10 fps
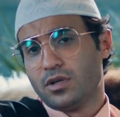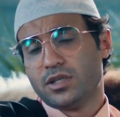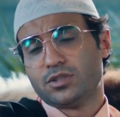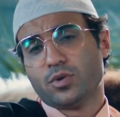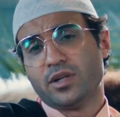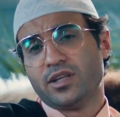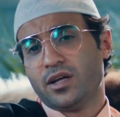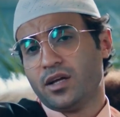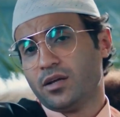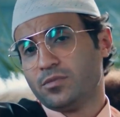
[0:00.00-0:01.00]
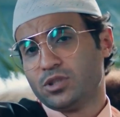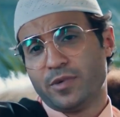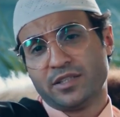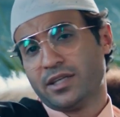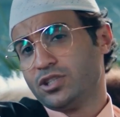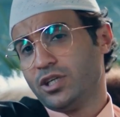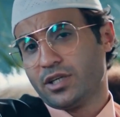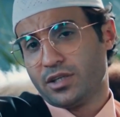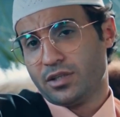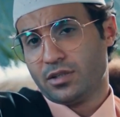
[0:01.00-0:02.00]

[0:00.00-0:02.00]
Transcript: لا السؤال ده مش محتاج شيخ